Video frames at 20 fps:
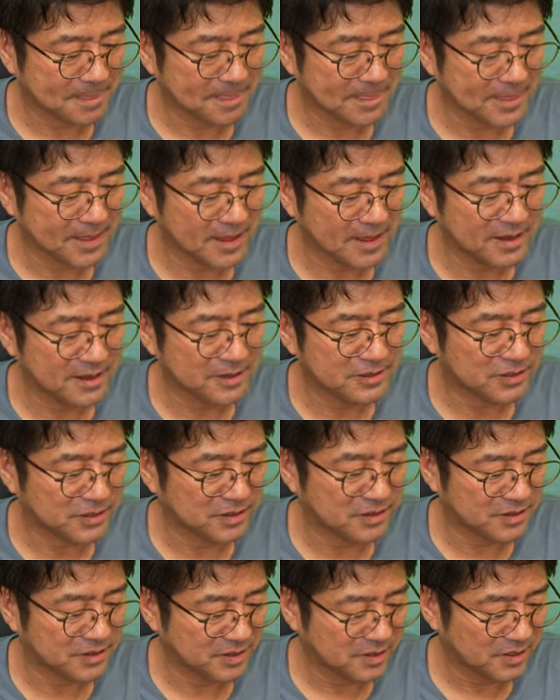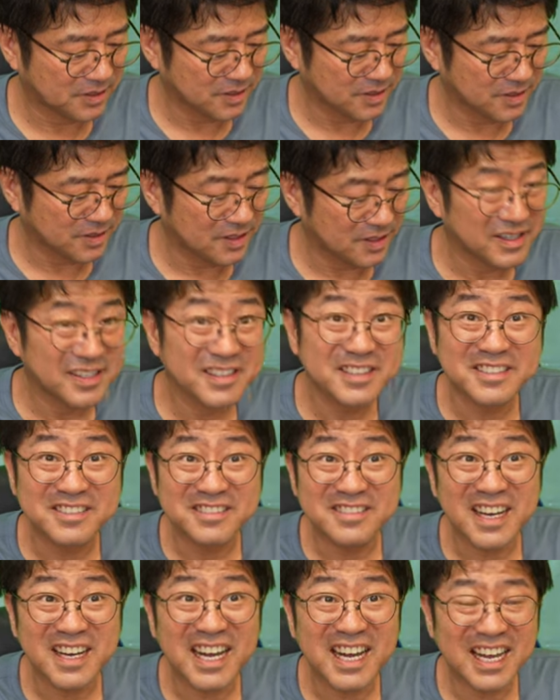よいしょう
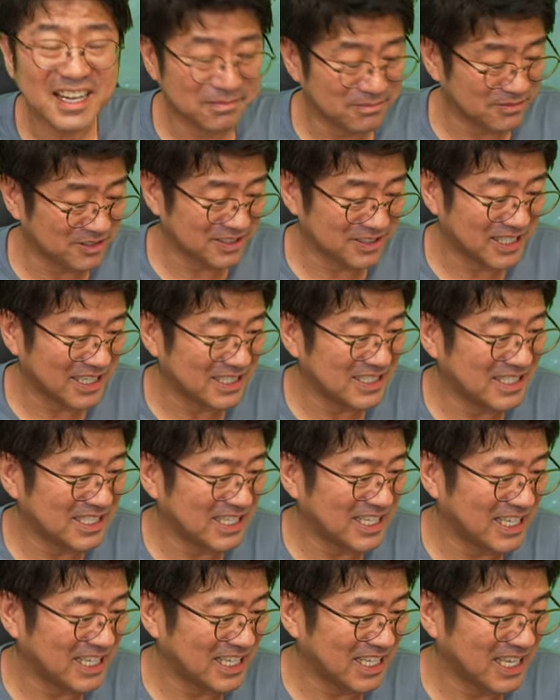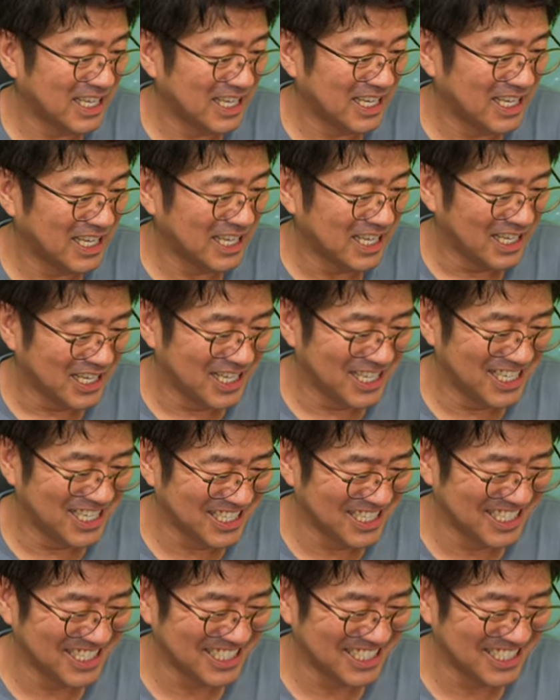わ難しいかな